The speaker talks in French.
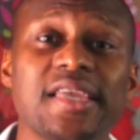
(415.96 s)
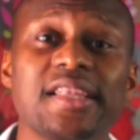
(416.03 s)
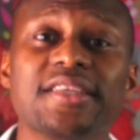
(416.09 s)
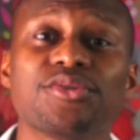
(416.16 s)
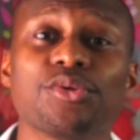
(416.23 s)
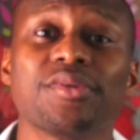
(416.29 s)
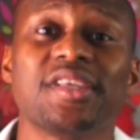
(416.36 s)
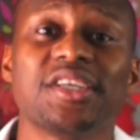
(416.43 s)

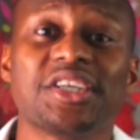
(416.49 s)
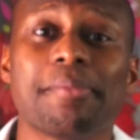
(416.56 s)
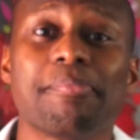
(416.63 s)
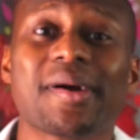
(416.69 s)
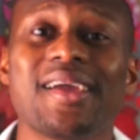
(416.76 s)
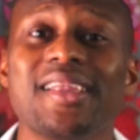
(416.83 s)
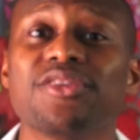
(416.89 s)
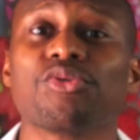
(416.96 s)
ils sont déjà
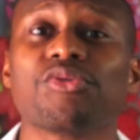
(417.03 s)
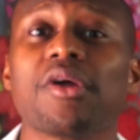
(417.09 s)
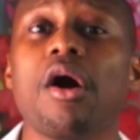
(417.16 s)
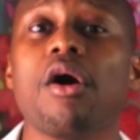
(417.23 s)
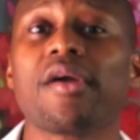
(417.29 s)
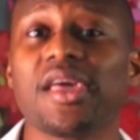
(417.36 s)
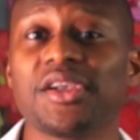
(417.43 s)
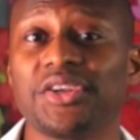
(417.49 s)
prêts, ils sont
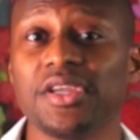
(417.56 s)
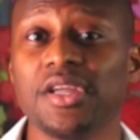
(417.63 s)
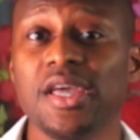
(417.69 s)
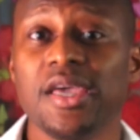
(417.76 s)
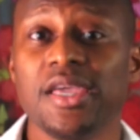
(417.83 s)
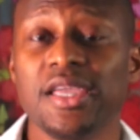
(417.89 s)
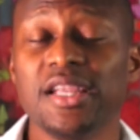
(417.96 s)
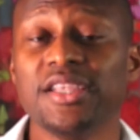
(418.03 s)
engagés,
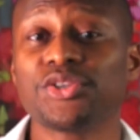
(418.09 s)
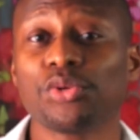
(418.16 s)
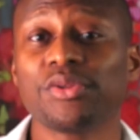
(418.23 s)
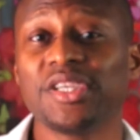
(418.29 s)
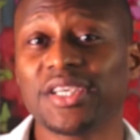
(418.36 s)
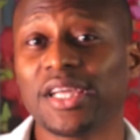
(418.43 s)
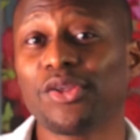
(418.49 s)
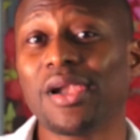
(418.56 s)
ils sont
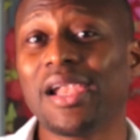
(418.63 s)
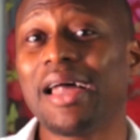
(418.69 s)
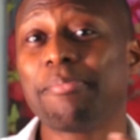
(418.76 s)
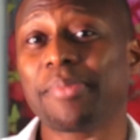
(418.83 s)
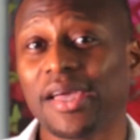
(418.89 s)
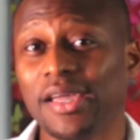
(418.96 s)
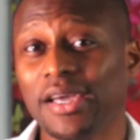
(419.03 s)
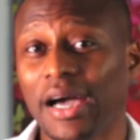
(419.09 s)
déjà dans
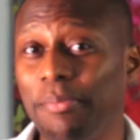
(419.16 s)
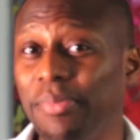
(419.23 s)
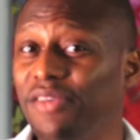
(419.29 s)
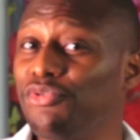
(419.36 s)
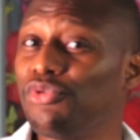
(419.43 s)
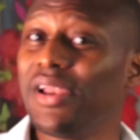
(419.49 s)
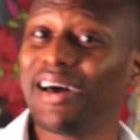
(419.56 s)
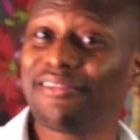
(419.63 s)
l'après.
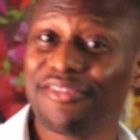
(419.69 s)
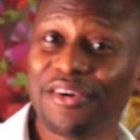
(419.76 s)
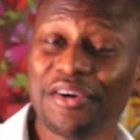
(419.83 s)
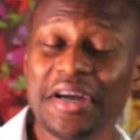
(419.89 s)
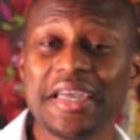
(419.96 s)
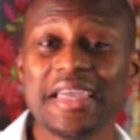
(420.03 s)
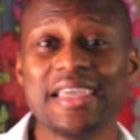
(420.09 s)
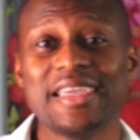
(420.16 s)
Rappelez-vous,
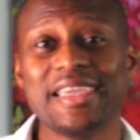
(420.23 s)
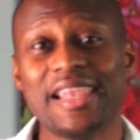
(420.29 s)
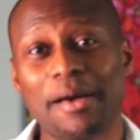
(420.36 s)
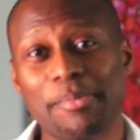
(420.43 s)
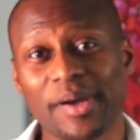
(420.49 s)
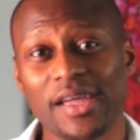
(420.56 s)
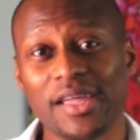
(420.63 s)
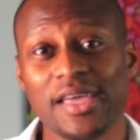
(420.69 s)
l'avant et
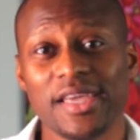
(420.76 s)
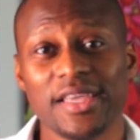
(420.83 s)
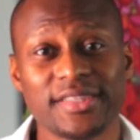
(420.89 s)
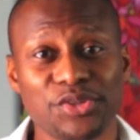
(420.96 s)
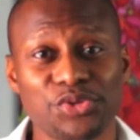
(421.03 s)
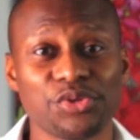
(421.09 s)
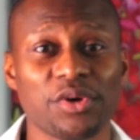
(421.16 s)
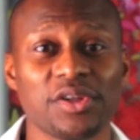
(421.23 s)
l'après. Et
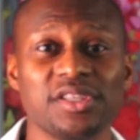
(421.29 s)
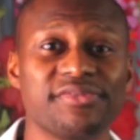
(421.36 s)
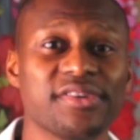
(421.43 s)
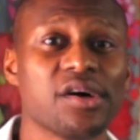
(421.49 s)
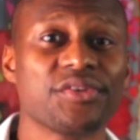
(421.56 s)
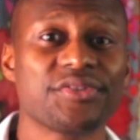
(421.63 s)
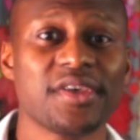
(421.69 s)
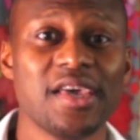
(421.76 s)
c'est une grande
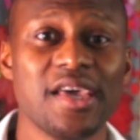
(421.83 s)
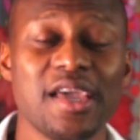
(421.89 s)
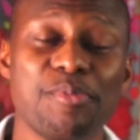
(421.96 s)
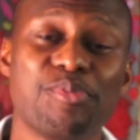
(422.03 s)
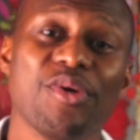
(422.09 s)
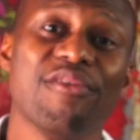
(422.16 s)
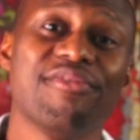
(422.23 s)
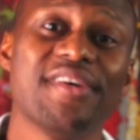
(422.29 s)
différence.
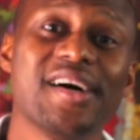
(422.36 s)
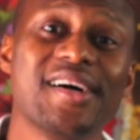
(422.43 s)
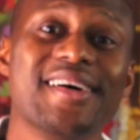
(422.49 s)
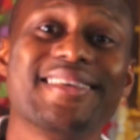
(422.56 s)
Et puis enfin,